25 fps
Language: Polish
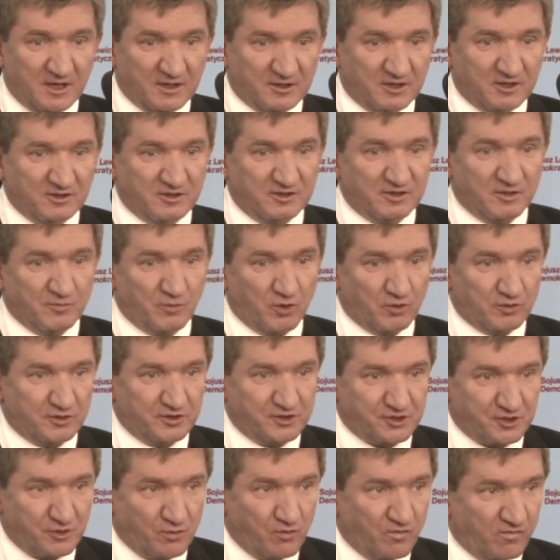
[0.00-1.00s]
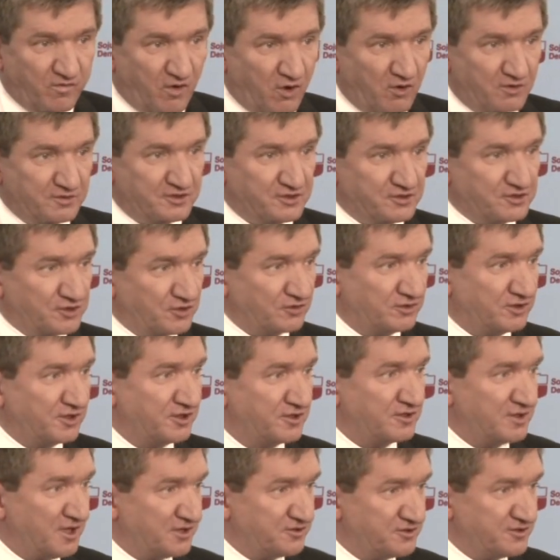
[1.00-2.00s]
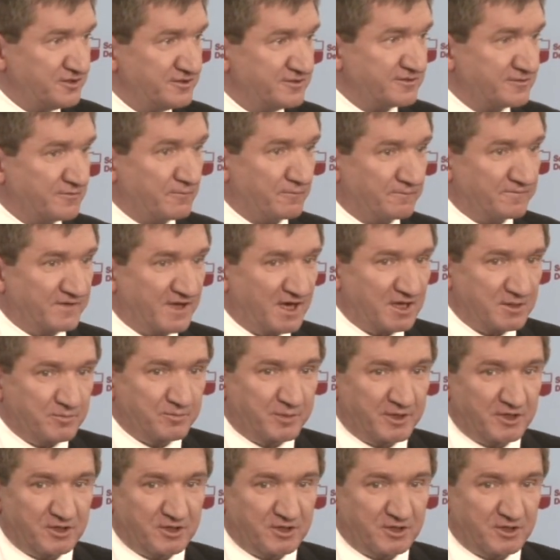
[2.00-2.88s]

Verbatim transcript: kiedy nie mogli się uwolnić od tych nacisków, daj